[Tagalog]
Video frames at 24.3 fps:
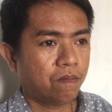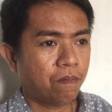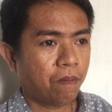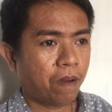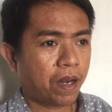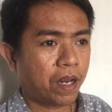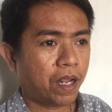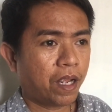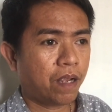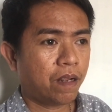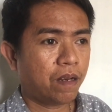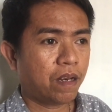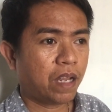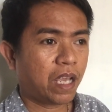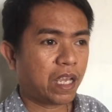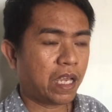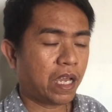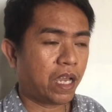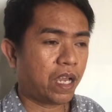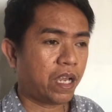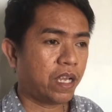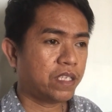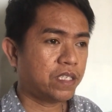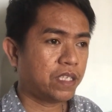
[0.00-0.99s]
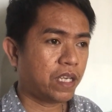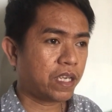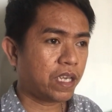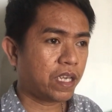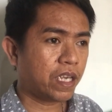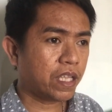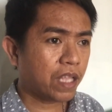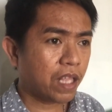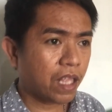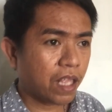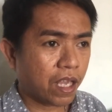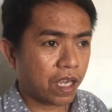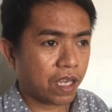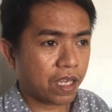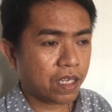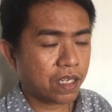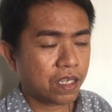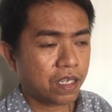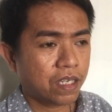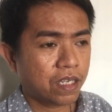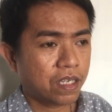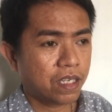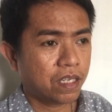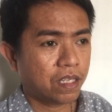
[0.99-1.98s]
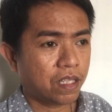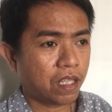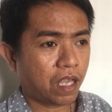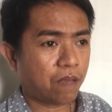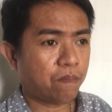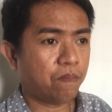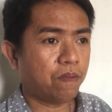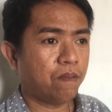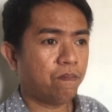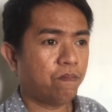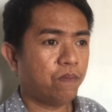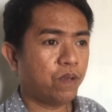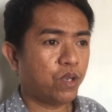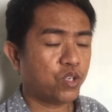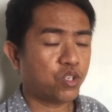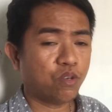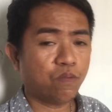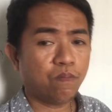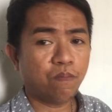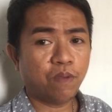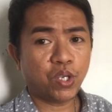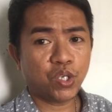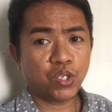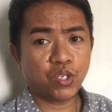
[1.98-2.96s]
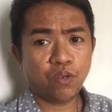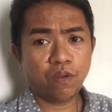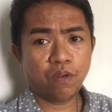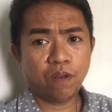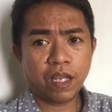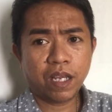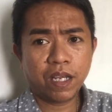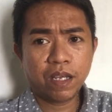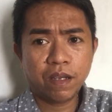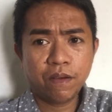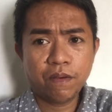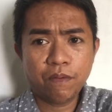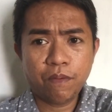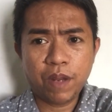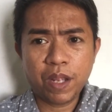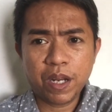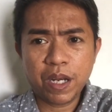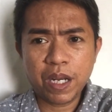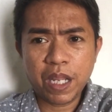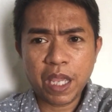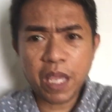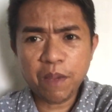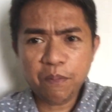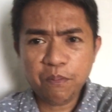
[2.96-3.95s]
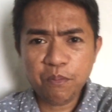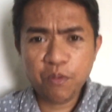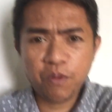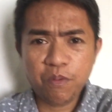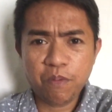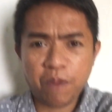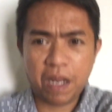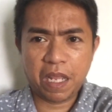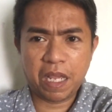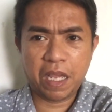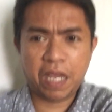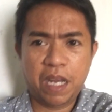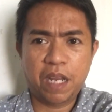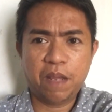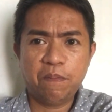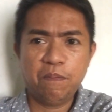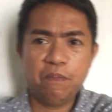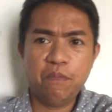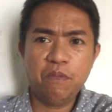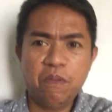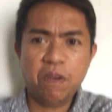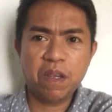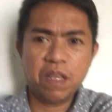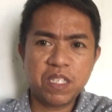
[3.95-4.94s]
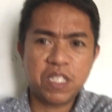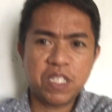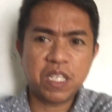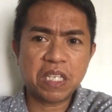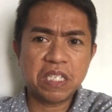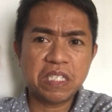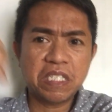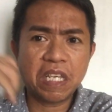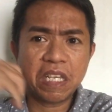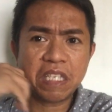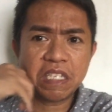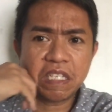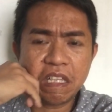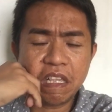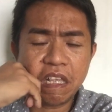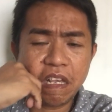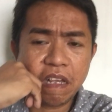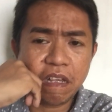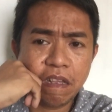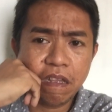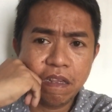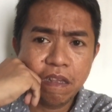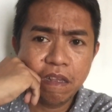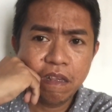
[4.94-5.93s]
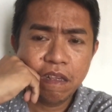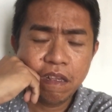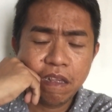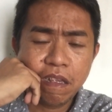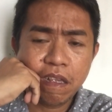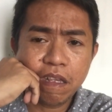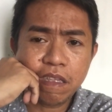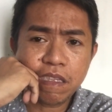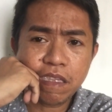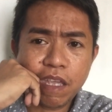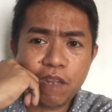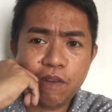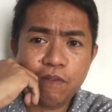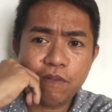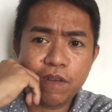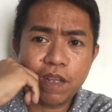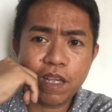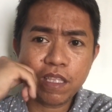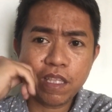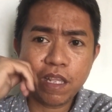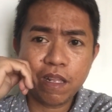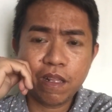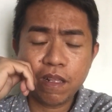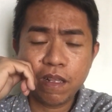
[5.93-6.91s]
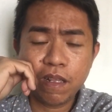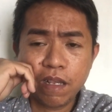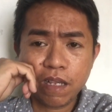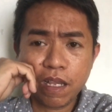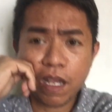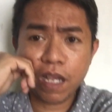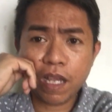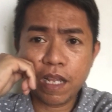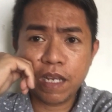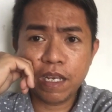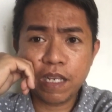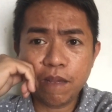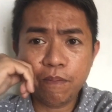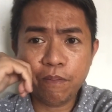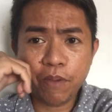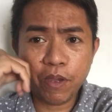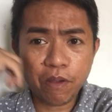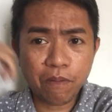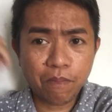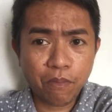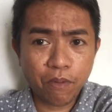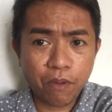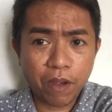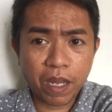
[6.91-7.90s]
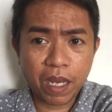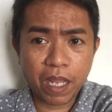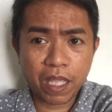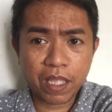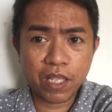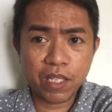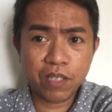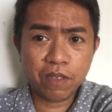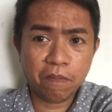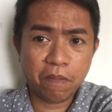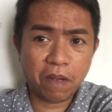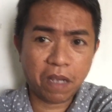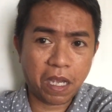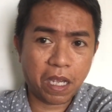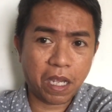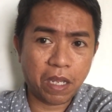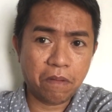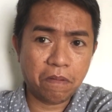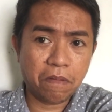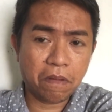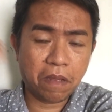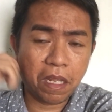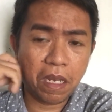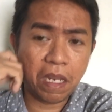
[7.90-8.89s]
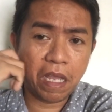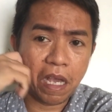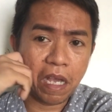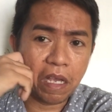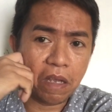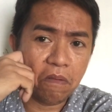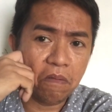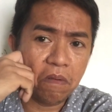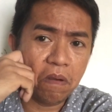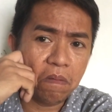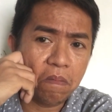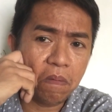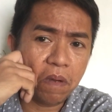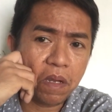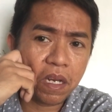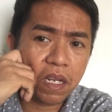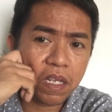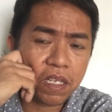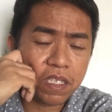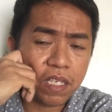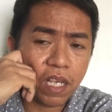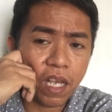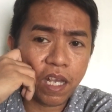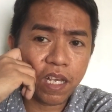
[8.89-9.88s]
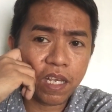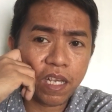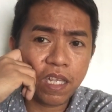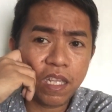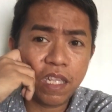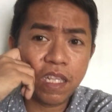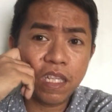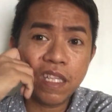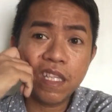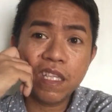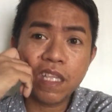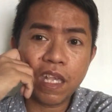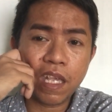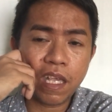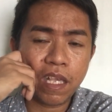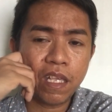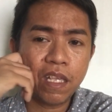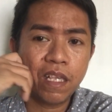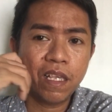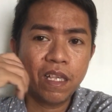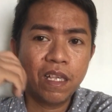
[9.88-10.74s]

Parang nagkakasakit lang, nagbibisyo-bisyo lang, walang naipon, walang hanap buhay, chicks-chicks lang. Yan, tanong natin, gaganda ba yung buhay natin sa mga ganong ginagawa? Para sa akin, hindi.